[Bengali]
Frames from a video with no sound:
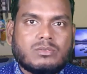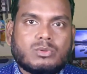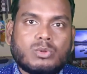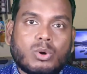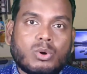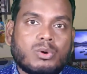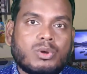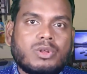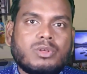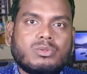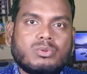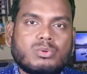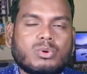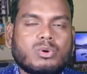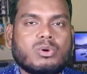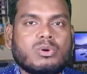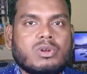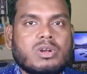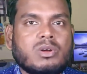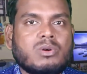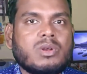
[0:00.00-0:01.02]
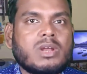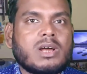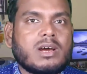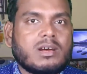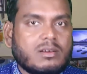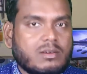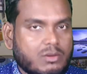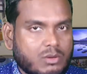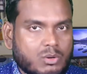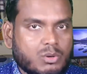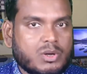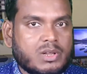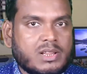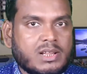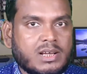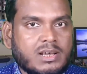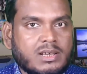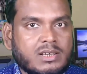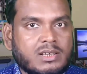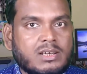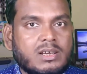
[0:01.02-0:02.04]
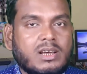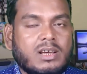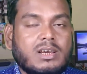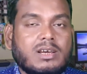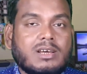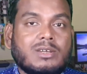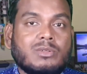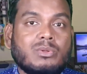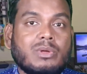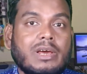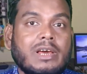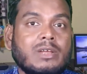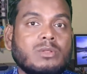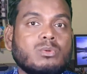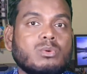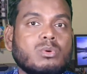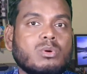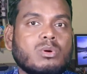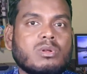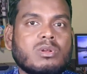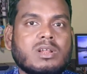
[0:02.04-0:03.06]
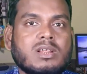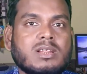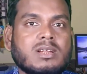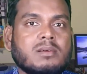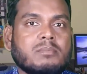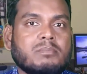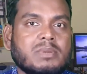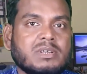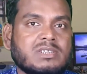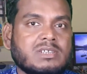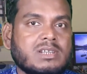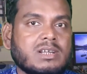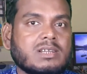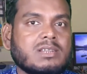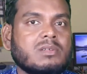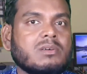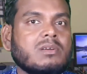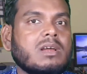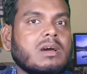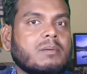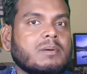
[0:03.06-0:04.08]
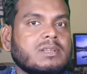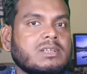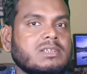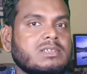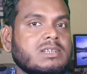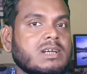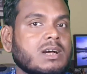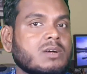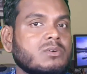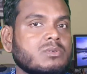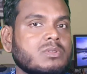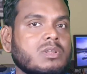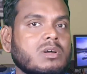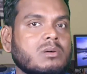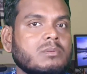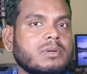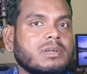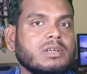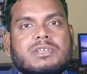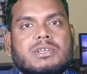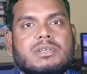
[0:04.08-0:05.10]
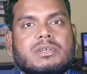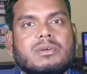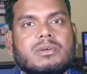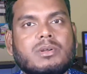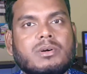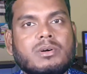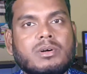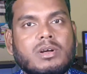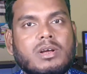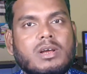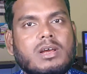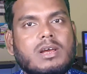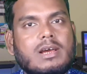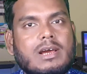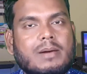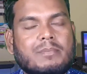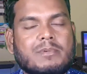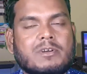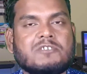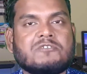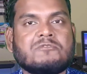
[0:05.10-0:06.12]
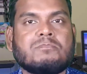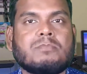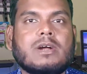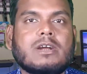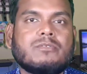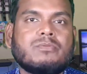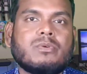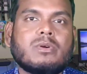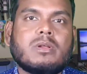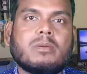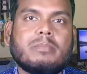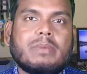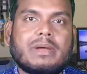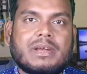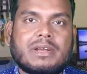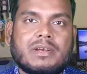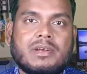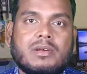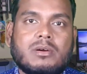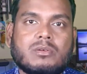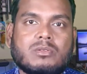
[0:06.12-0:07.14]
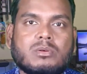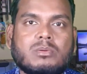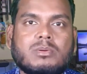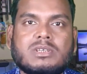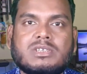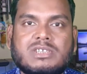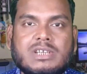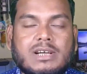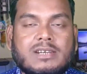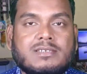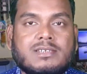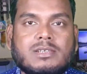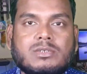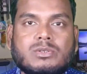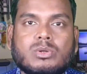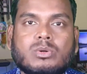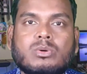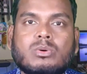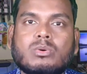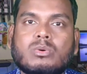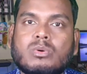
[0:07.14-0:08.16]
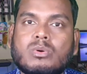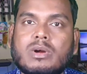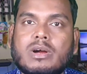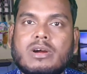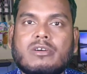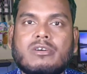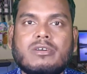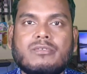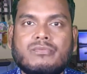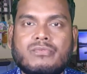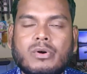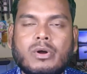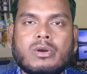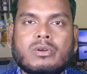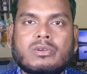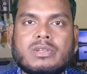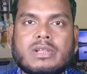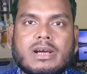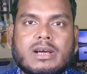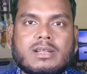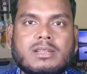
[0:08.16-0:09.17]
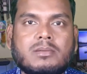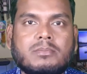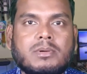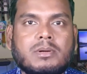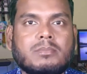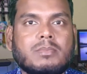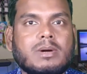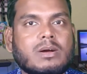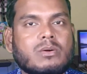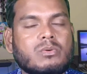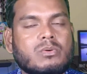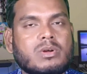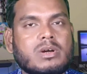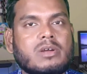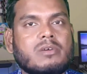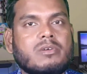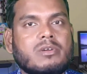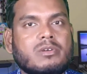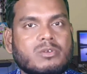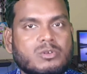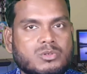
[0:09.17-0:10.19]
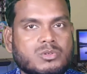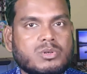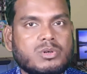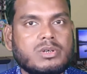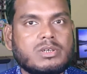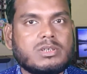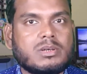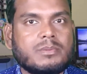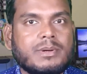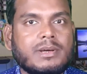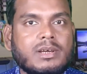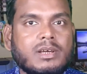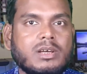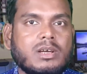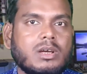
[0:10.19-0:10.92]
তখনই দুর্ঘটনাগুলো ঘটে থাকে কিন্তু এই দুর্ঘটনা থেকে বেঁচে থাকতে হলে আমাদের যা করতে হবে সেটি হলো আপনার স্মার্টফোনের ব্যাটারি অথবা চার্জার যখন কোনো কারণে ফল্ট দেখা দিবে বা কোনো কারণে নষ্ট হয়ে যাবে